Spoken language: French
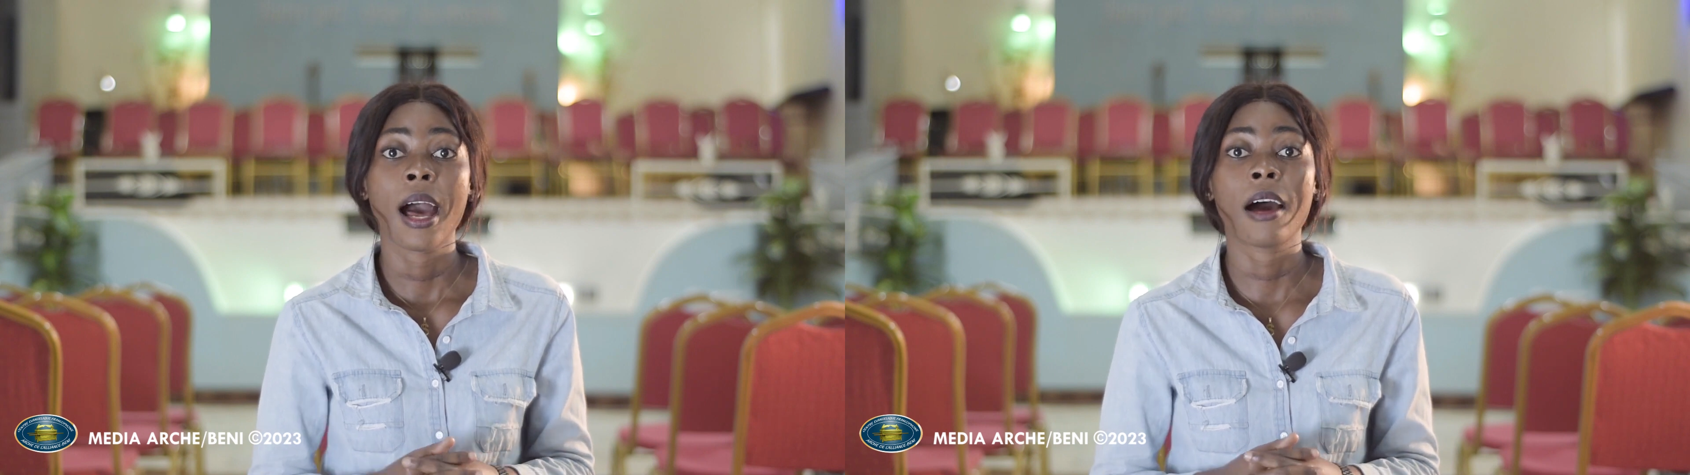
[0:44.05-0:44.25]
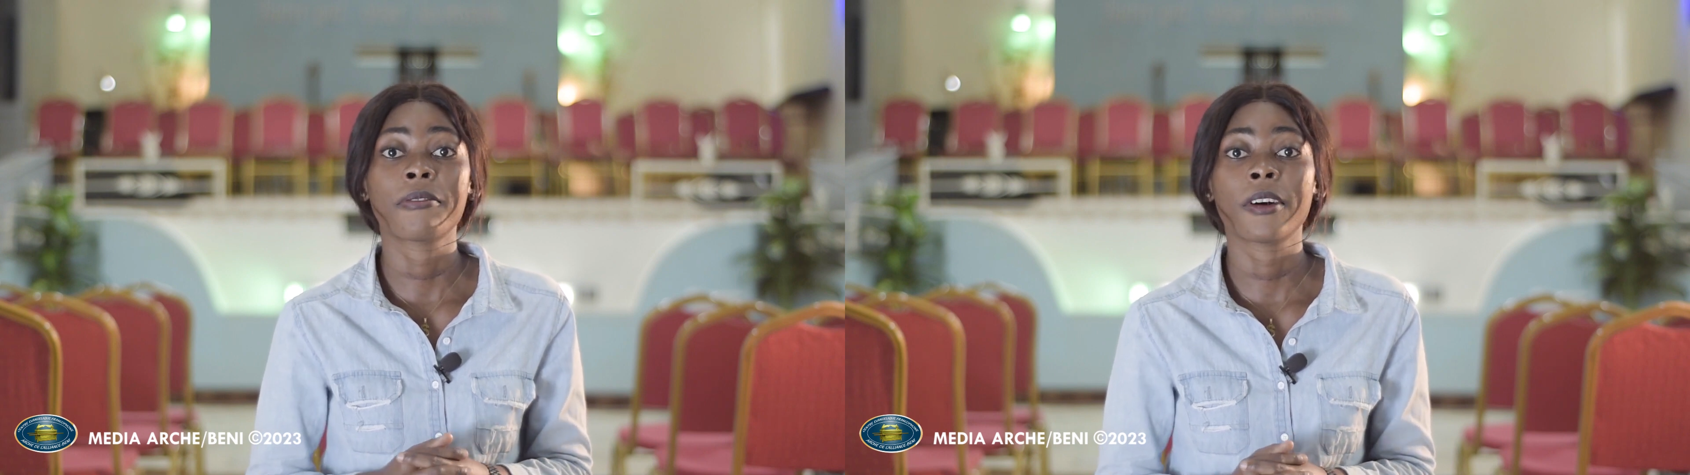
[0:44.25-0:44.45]

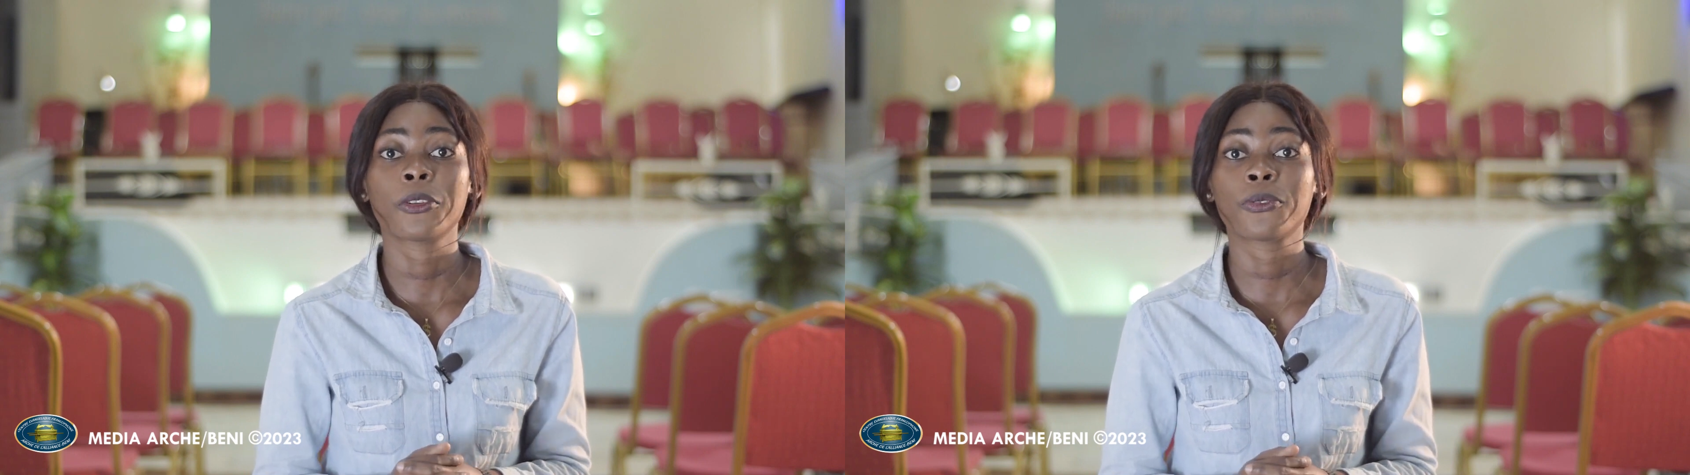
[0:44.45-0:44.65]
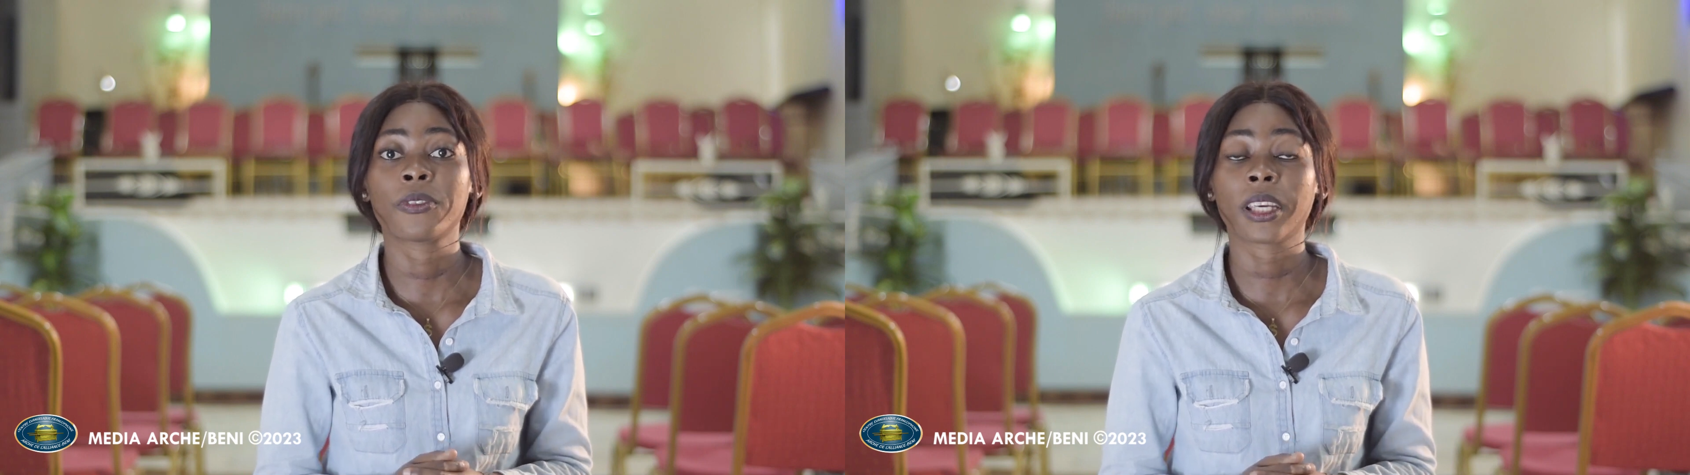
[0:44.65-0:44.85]

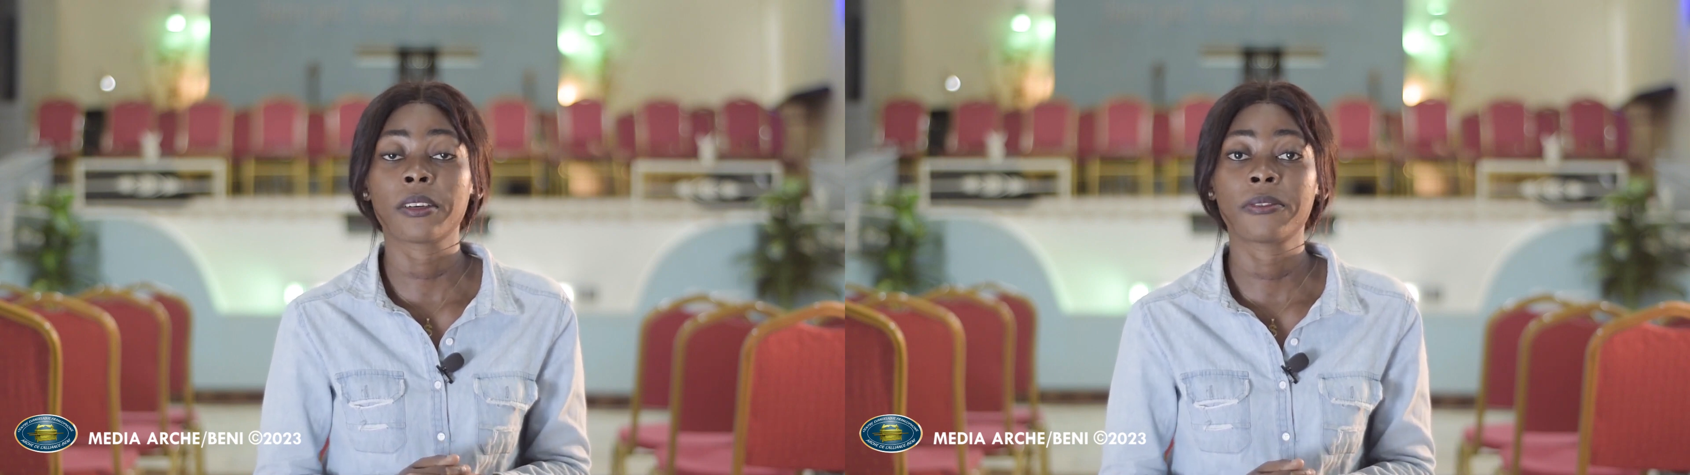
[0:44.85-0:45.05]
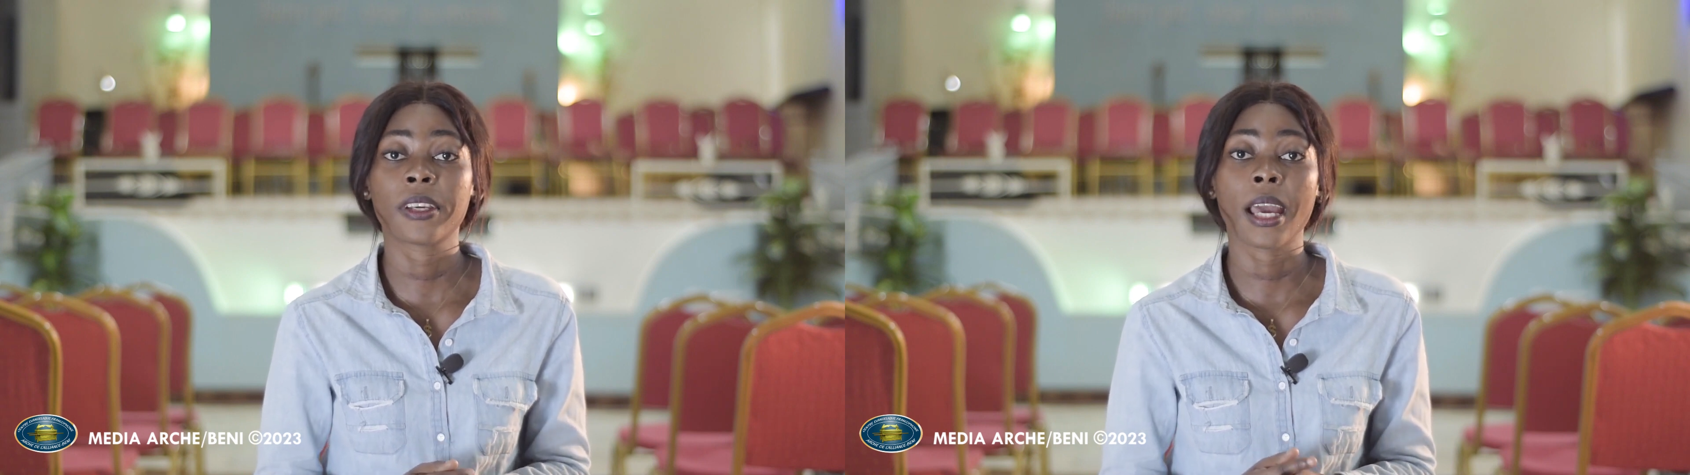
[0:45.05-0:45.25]
afin de
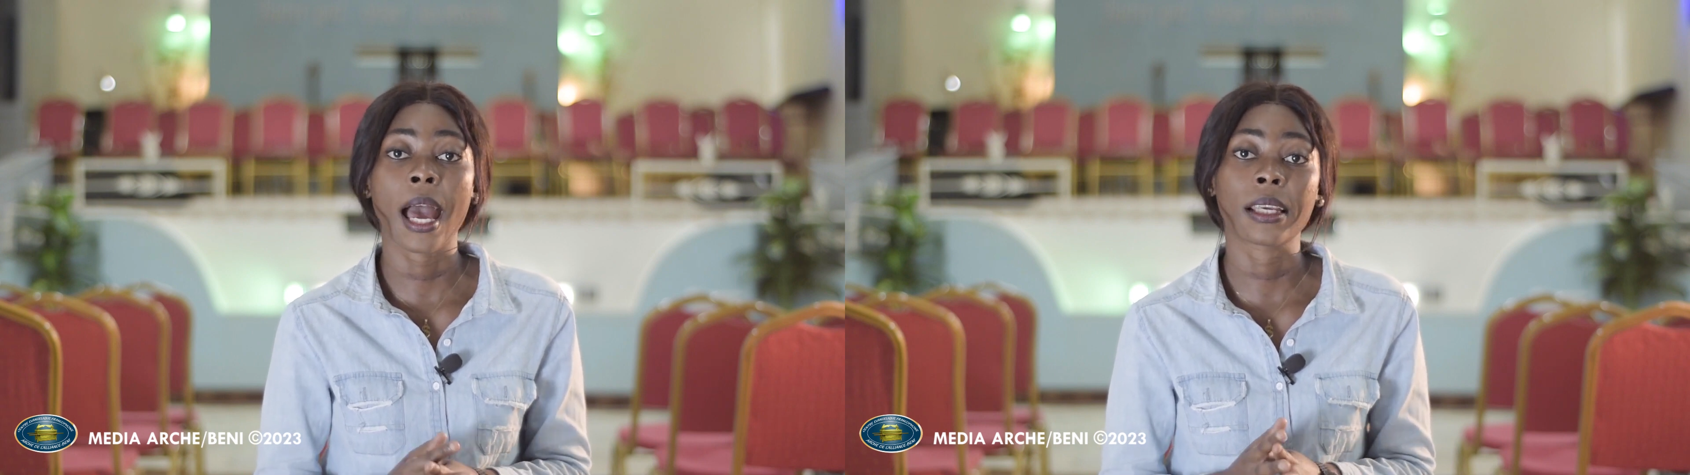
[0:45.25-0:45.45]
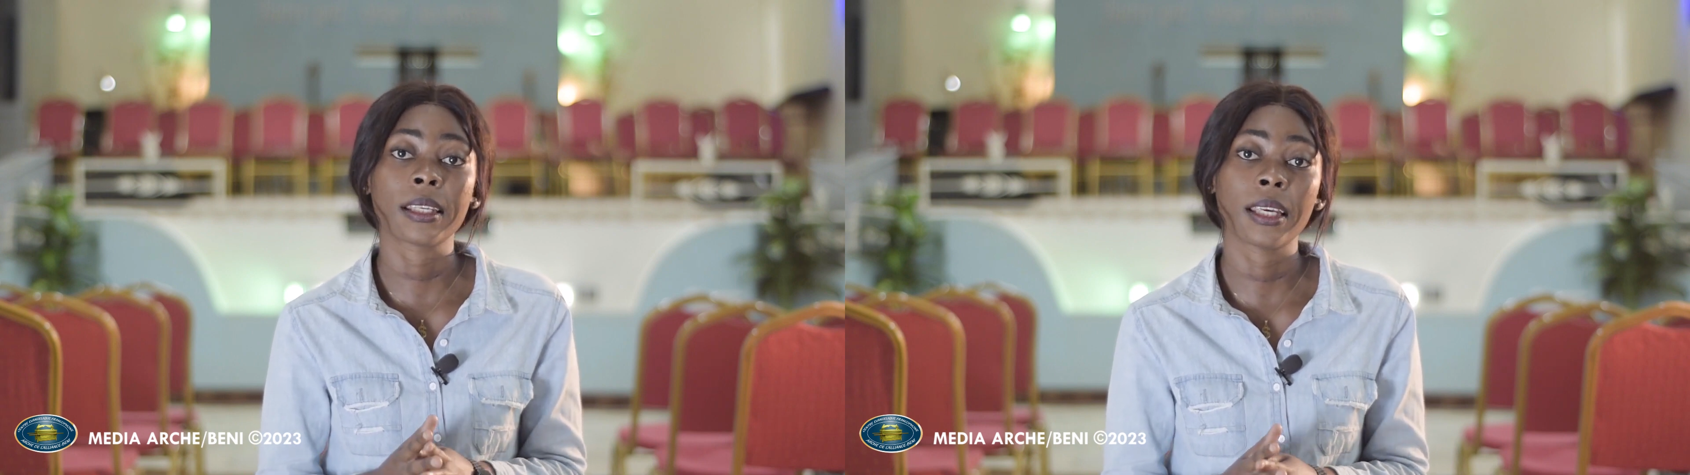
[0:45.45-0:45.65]
vérifier
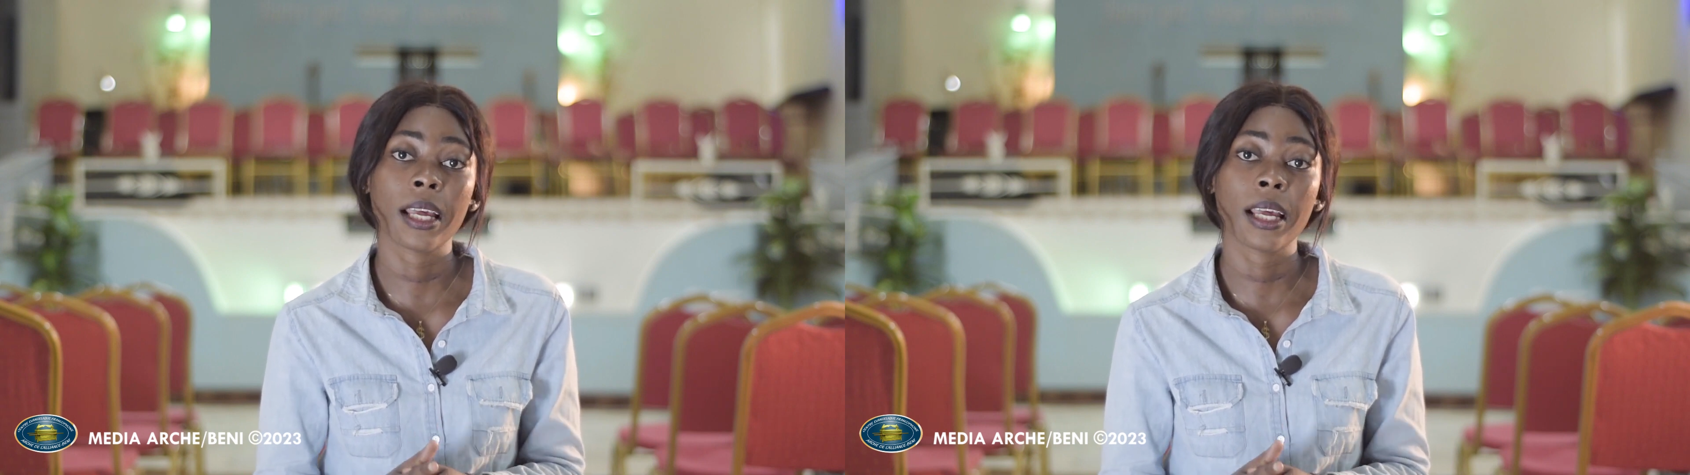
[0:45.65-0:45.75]
à